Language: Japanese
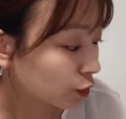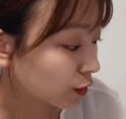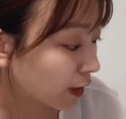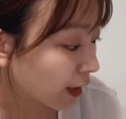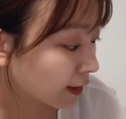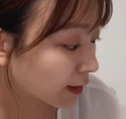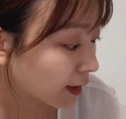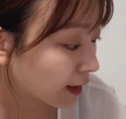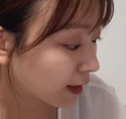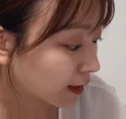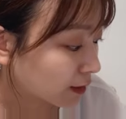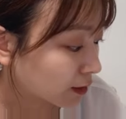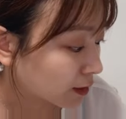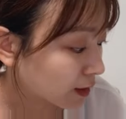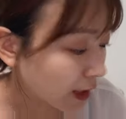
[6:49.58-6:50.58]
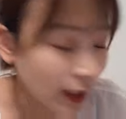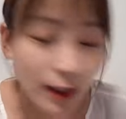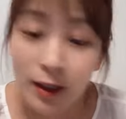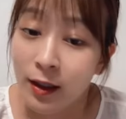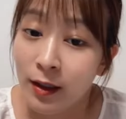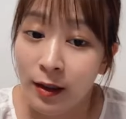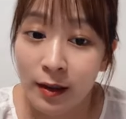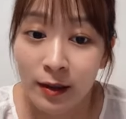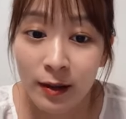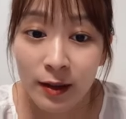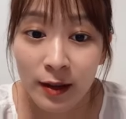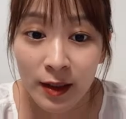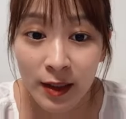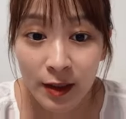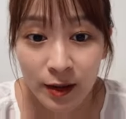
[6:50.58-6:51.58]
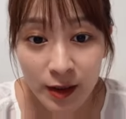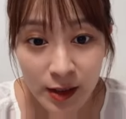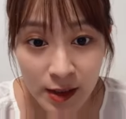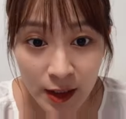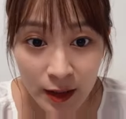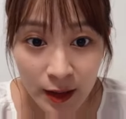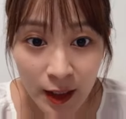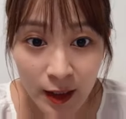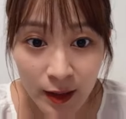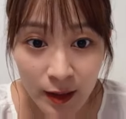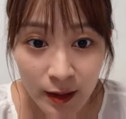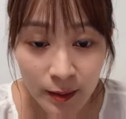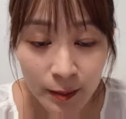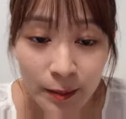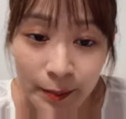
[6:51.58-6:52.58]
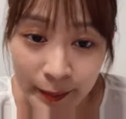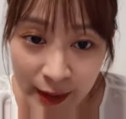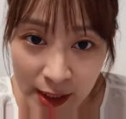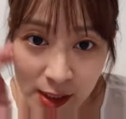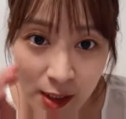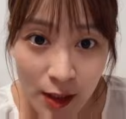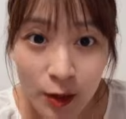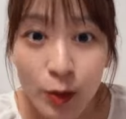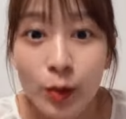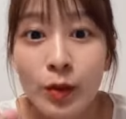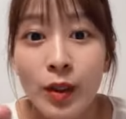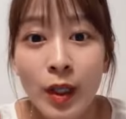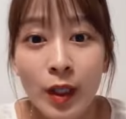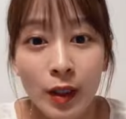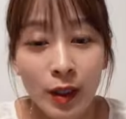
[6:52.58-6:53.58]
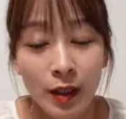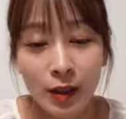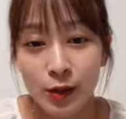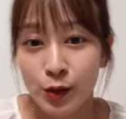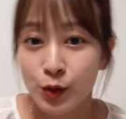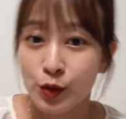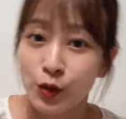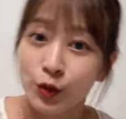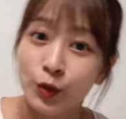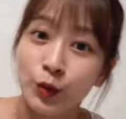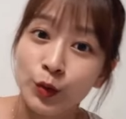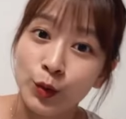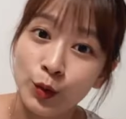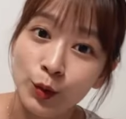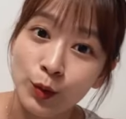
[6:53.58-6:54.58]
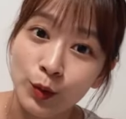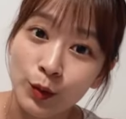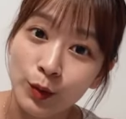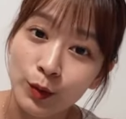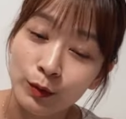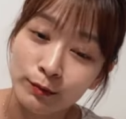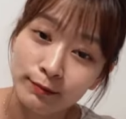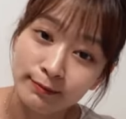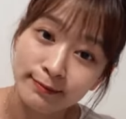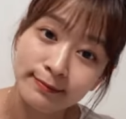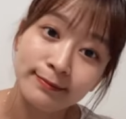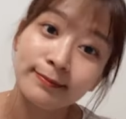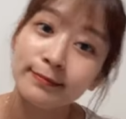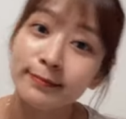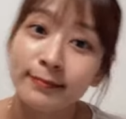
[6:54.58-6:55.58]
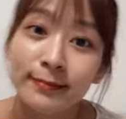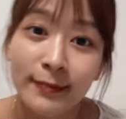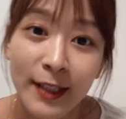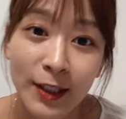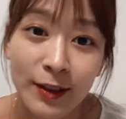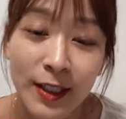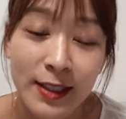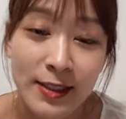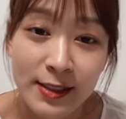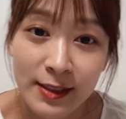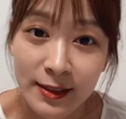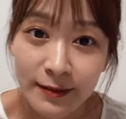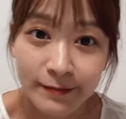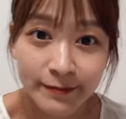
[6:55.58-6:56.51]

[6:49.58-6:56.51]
携帯で来てくださった皆さんの携帯でツーショットを撮ろうっていう感じ